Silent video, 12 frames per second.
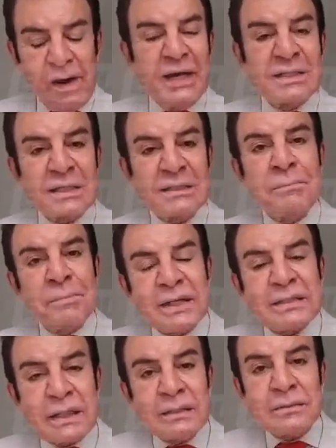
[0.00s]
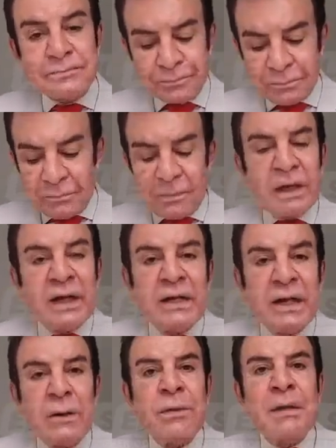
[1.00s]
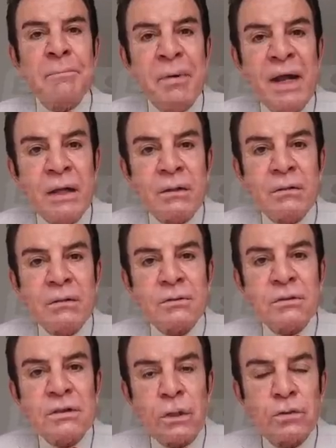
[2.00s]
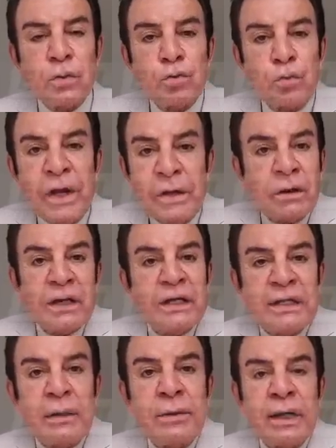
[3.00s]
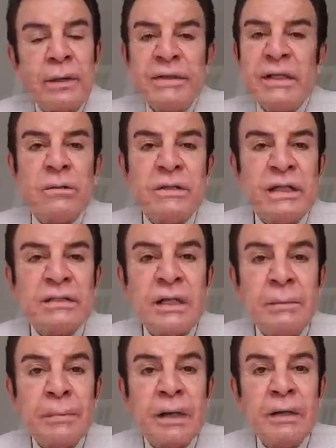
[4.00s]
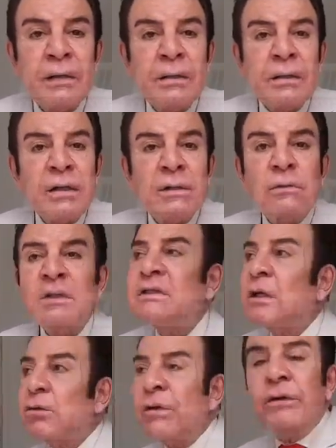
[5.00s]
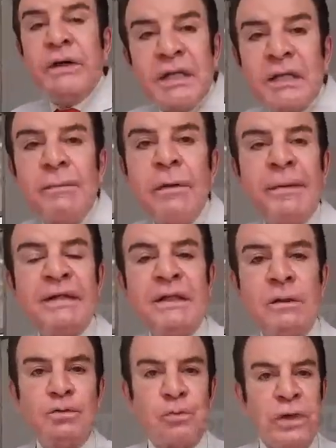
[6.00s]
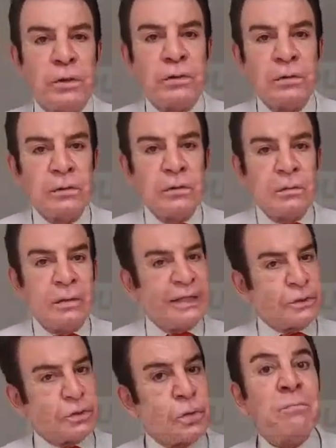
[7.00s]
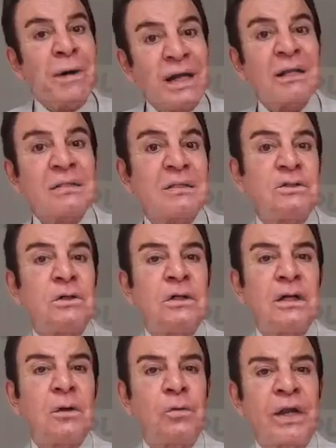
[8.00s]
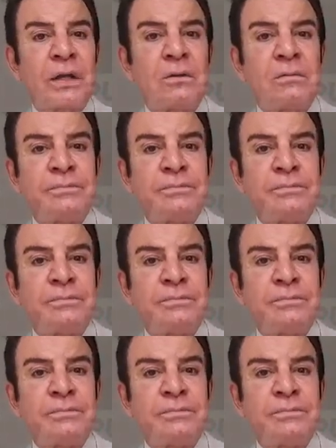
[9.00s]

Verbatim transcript: esas empresas generaban empleo. Entonces los hondureños que ahí trabajaban ya no tienen chamba. Entonces se tuvieron que ir también para Estados Unidos. Esas son malas decisiones del gobierno.